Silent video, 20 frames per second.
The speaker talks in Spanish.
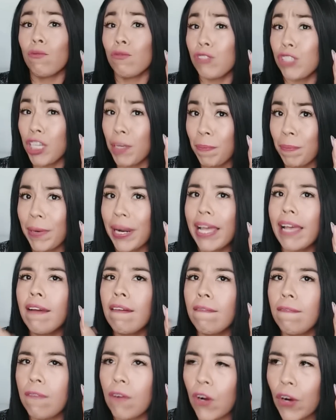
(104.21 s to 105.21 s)
Un
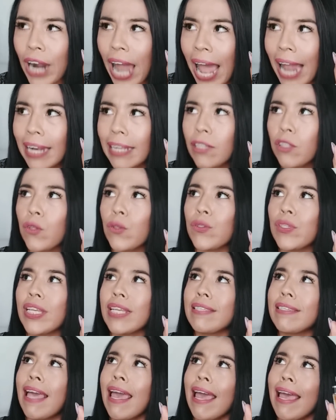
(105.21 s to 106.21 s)
chipre floral,
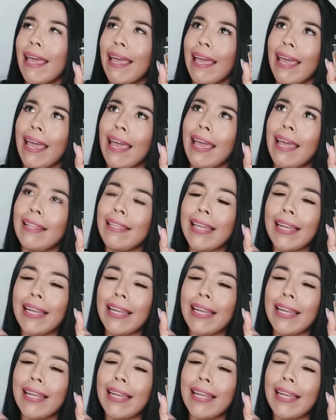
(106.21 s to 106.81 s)
entonces eh,